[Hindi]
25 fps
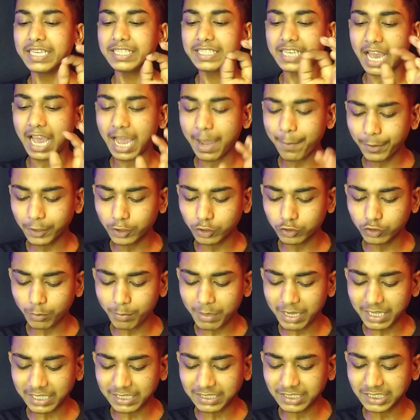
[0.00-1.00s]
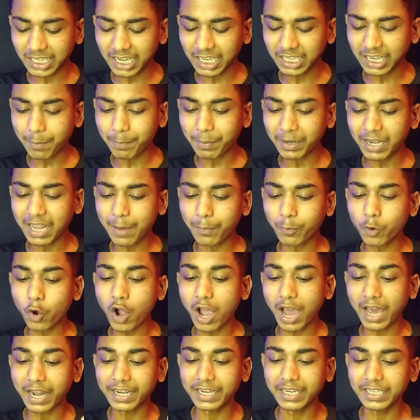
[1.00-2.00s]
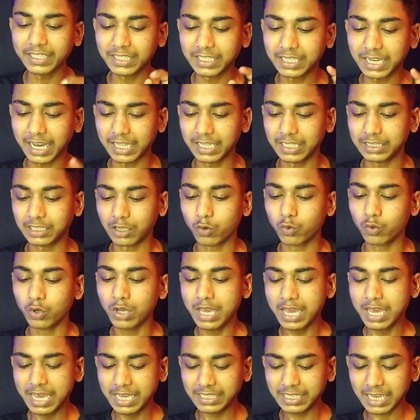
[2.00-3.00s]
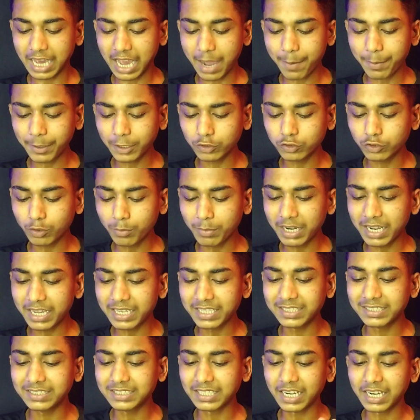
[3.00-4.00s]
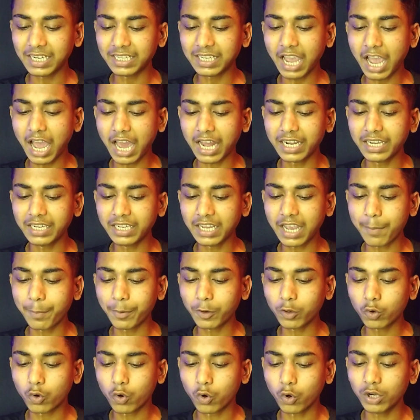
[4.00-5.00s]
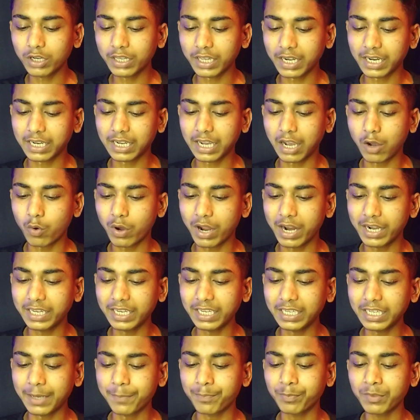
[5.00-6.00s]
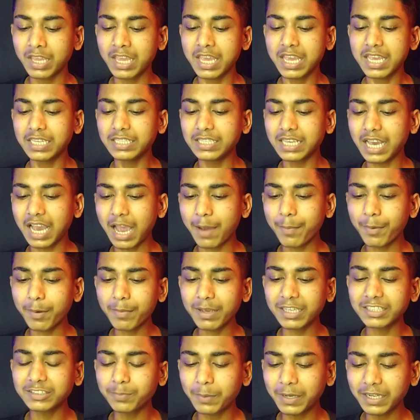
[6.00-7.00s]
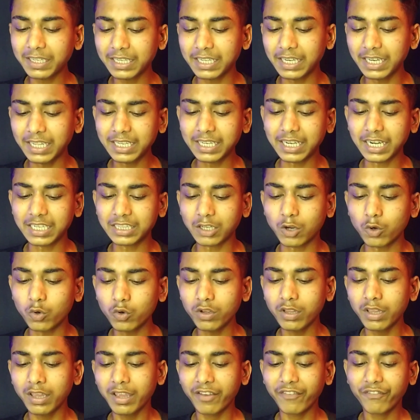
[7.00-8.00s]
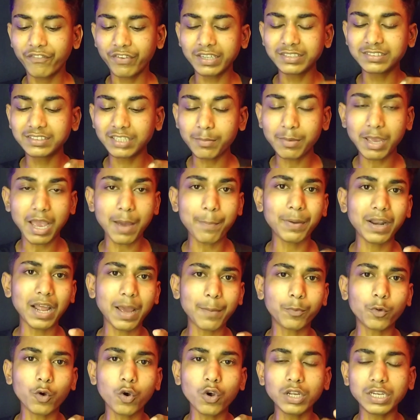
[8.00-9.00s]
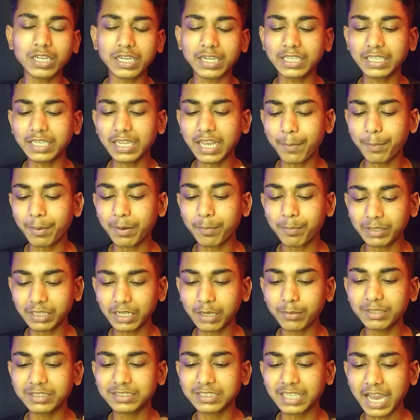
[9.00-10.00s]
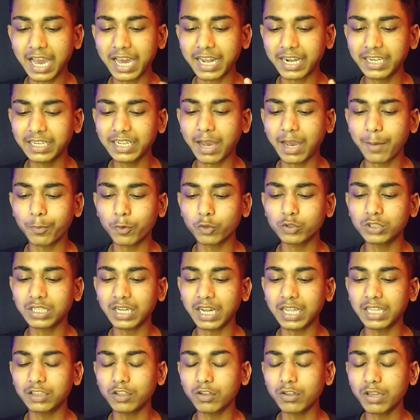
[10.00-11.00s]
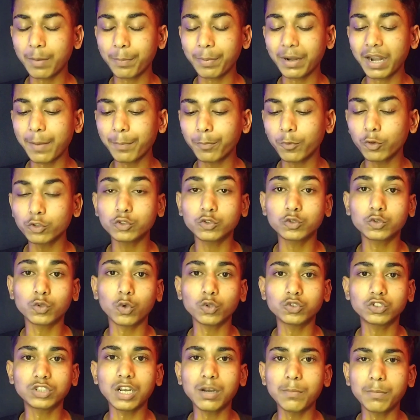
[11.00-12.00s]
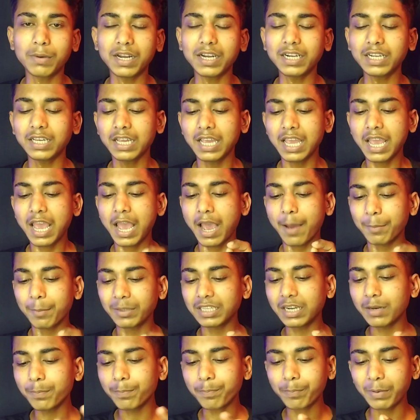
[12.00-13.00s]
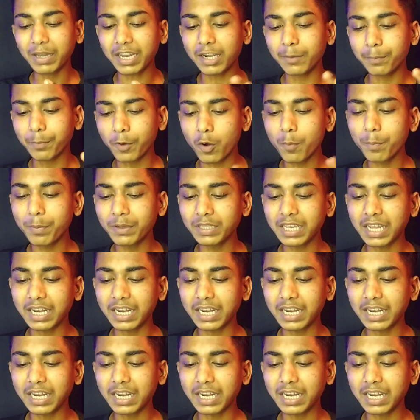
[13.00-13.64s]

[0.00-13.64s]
यहाँ पर दोस्तों मैं इस चैनल का पहले आपको अर्निंग दिखा देता हूँ यहाँ पर दोस्तों मैंने इस चैनल का अर्निंग यहाँ पर खोल के रखा हुआ है ठीक है यहाँ पर मैं इस पर क्लिक करता हूँ फिर से मैं यहाँ पर आपको एडिटिंग यहाँ पर मतलब इसका अर्निंग आपको दिखा देता हूँ यहाँ पर आपको सोशल ब्लड मतलब प्लेटफॉर्म पर